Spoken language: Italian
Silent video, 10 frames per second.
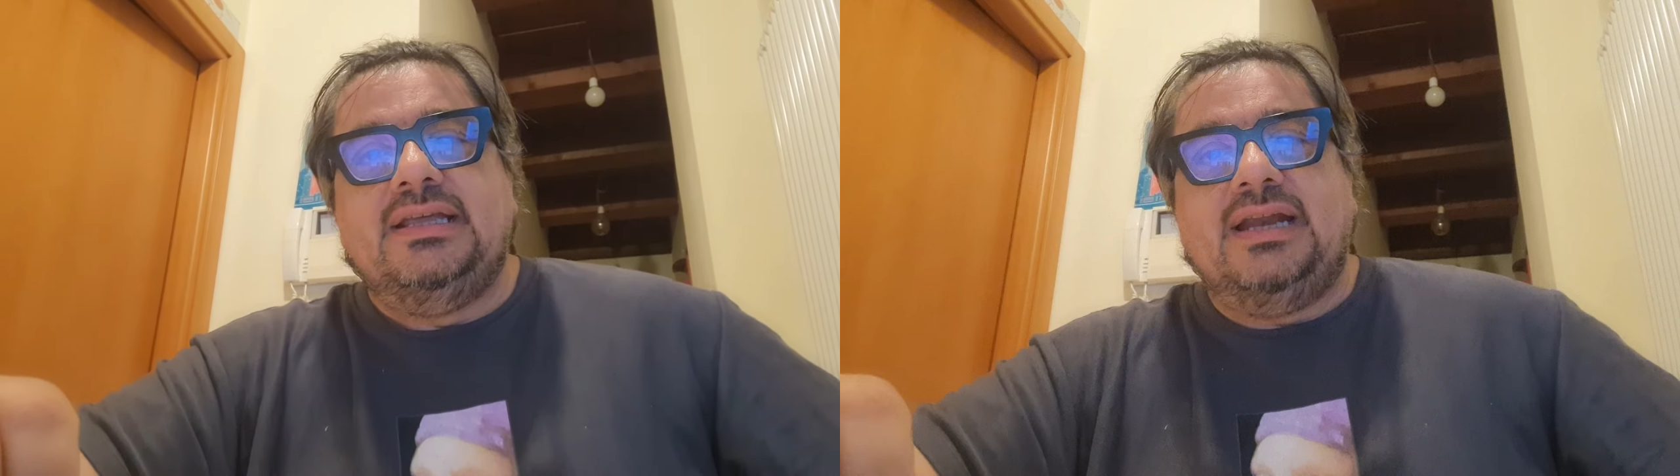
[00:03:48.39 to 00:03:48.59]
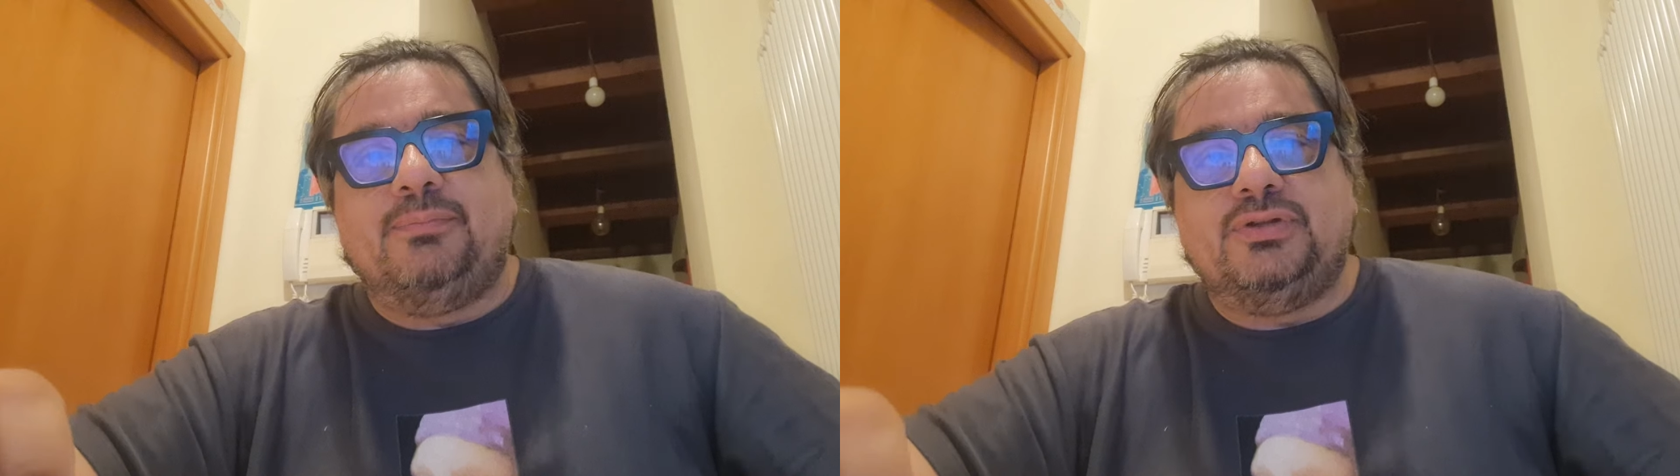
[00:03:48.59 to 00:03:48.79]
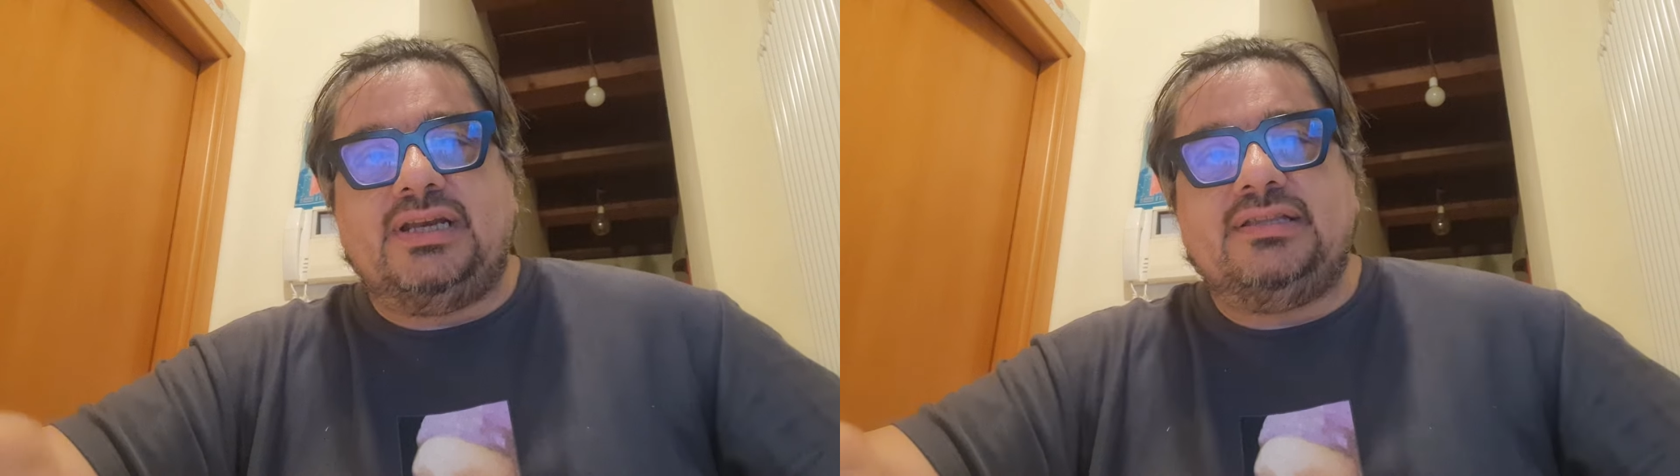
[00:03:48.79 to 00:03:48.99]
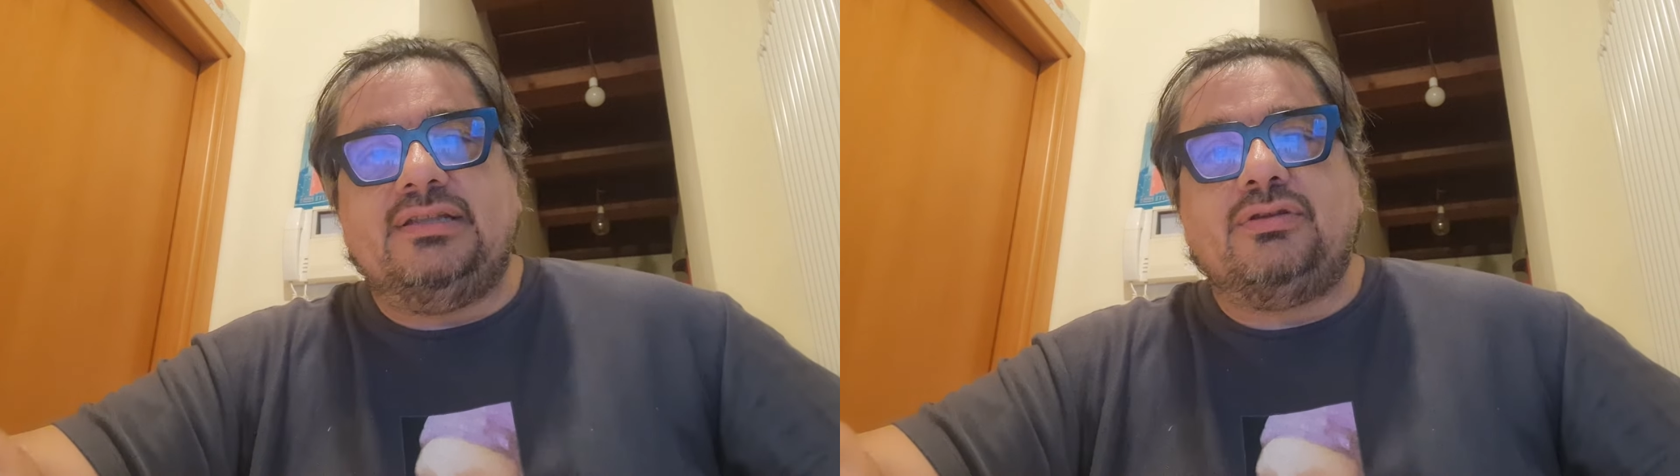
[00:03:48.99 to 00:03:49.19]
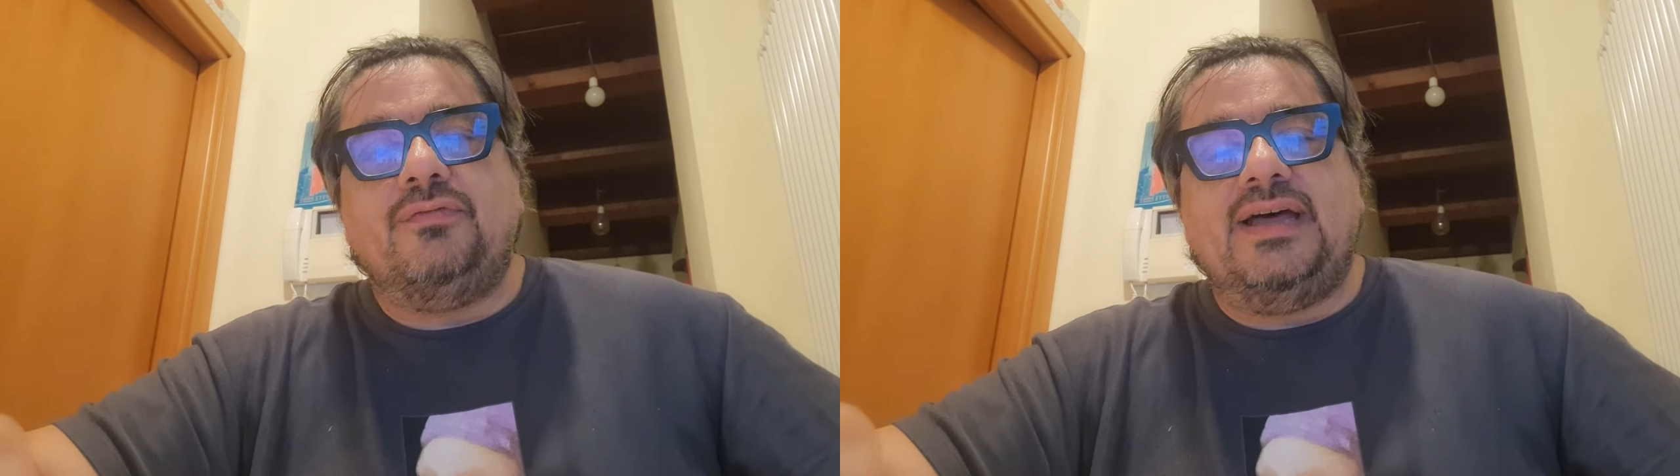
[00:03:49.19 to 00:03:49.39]
la
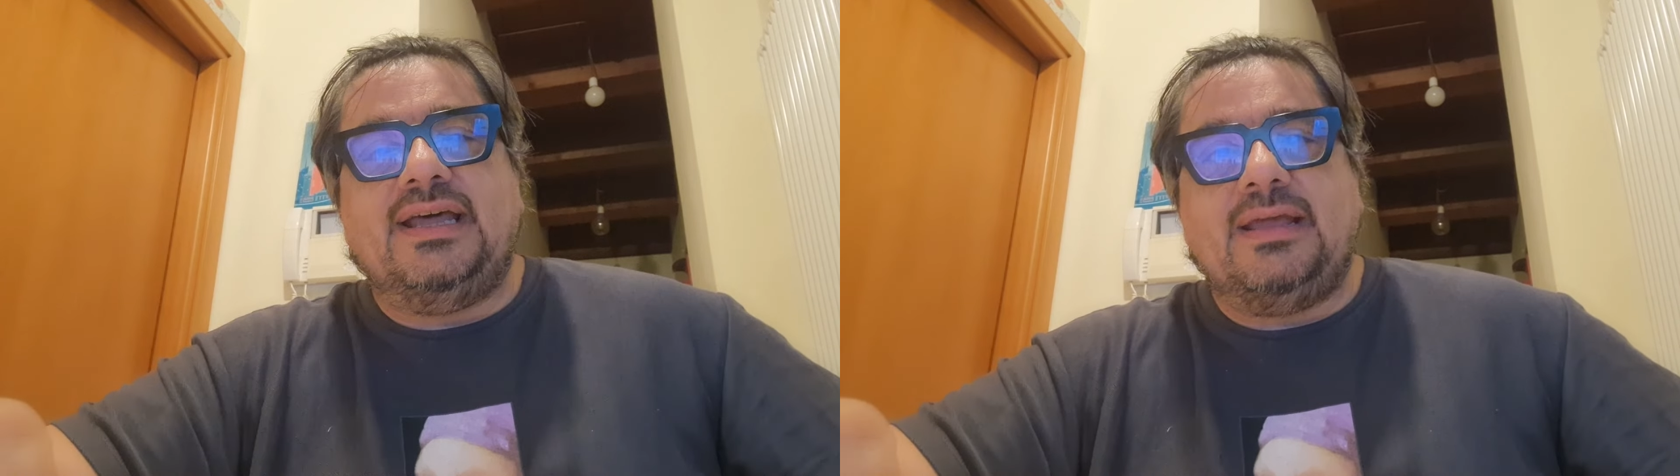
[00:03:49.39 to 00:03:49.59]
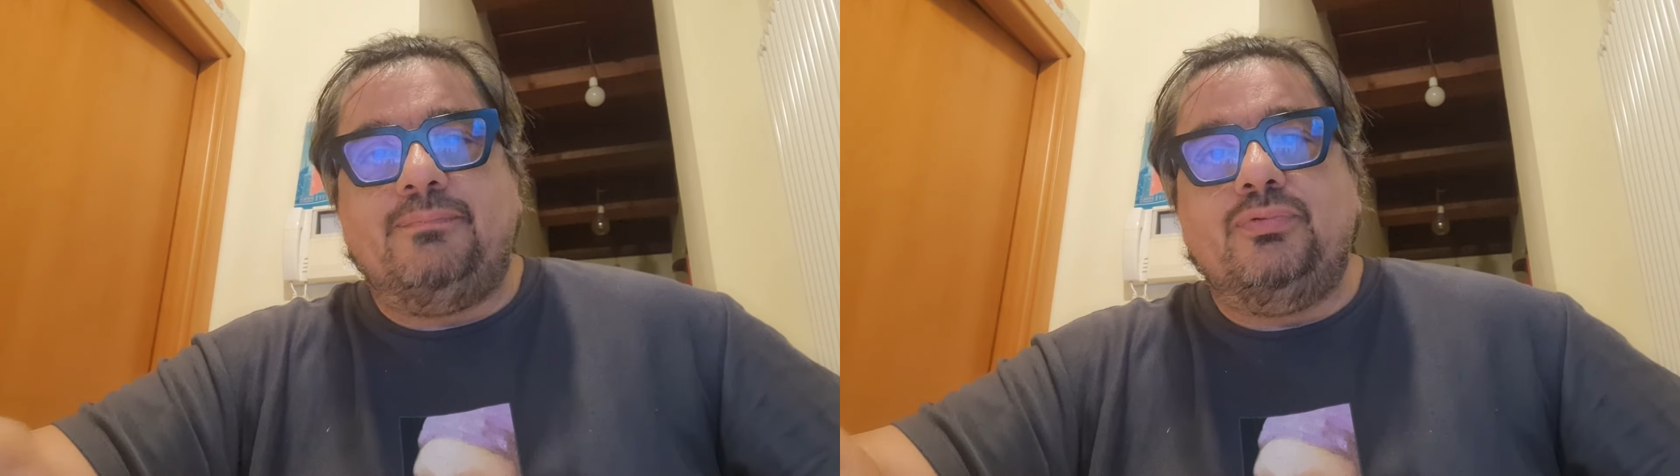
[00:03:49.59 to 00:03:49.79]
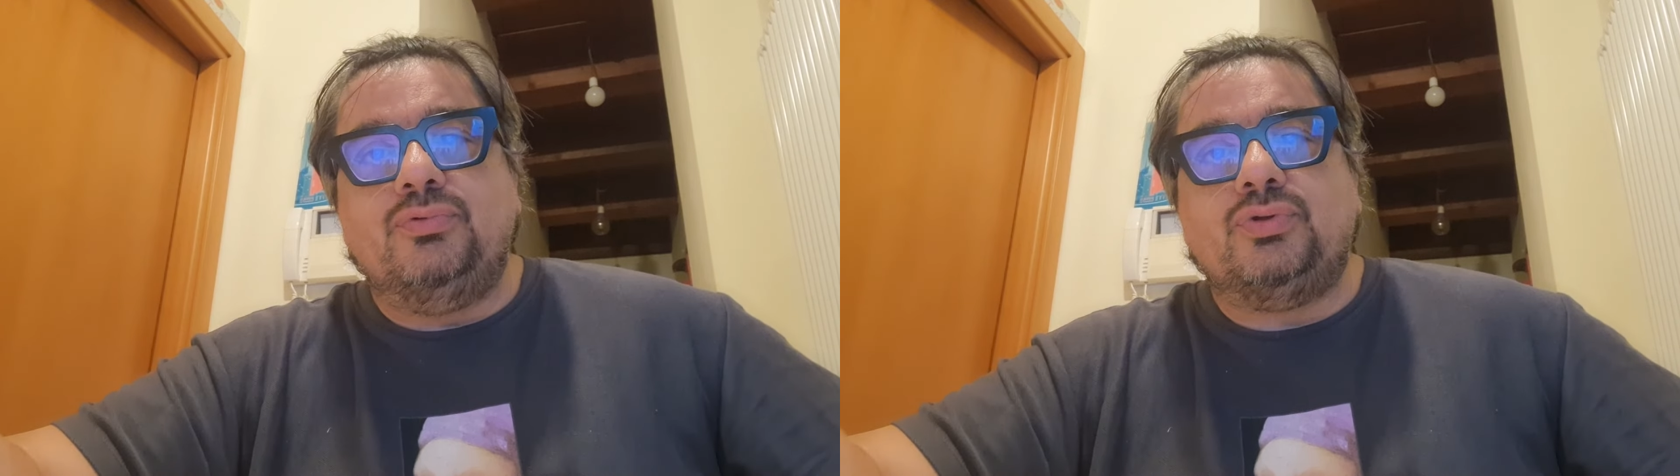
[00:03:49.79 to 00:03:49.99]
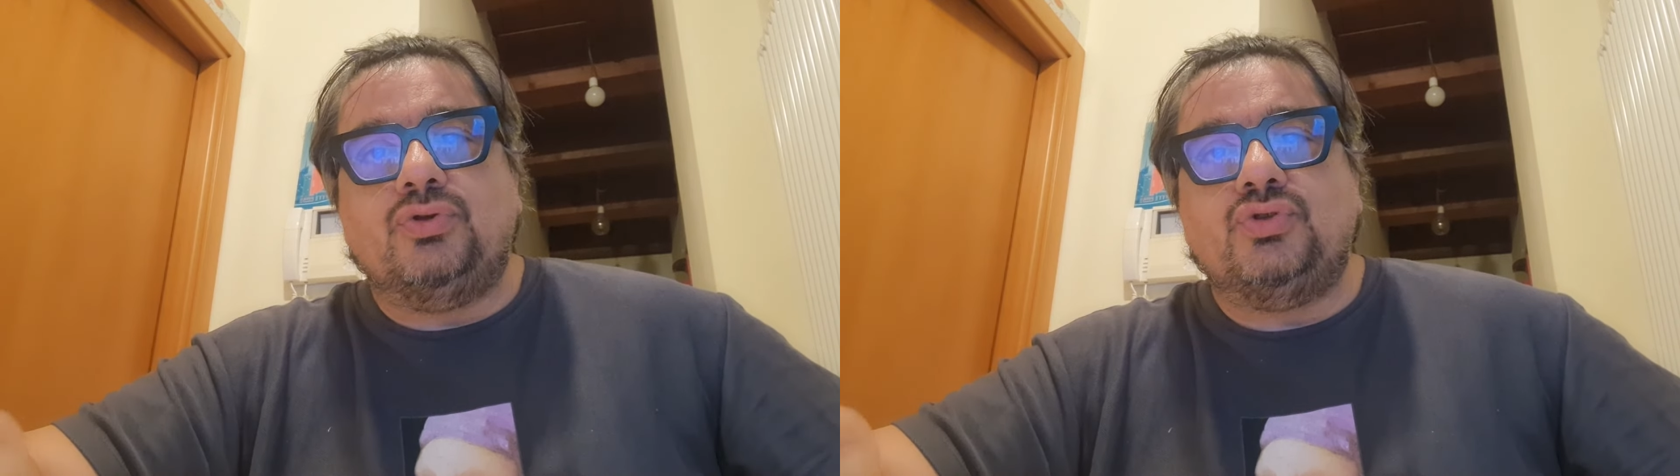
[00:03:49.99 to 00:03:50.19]
potrete trovare appunto